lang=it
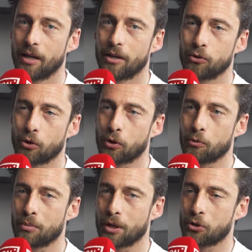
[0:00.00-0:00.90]
gioca in
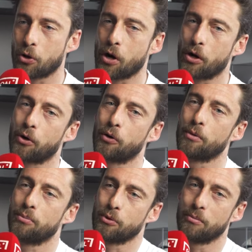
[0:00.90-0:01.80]
un Barcellona che non
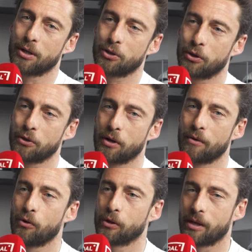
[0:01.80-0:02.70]
è più il Barcellona di una
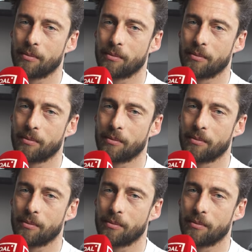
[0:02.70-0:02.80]
volta,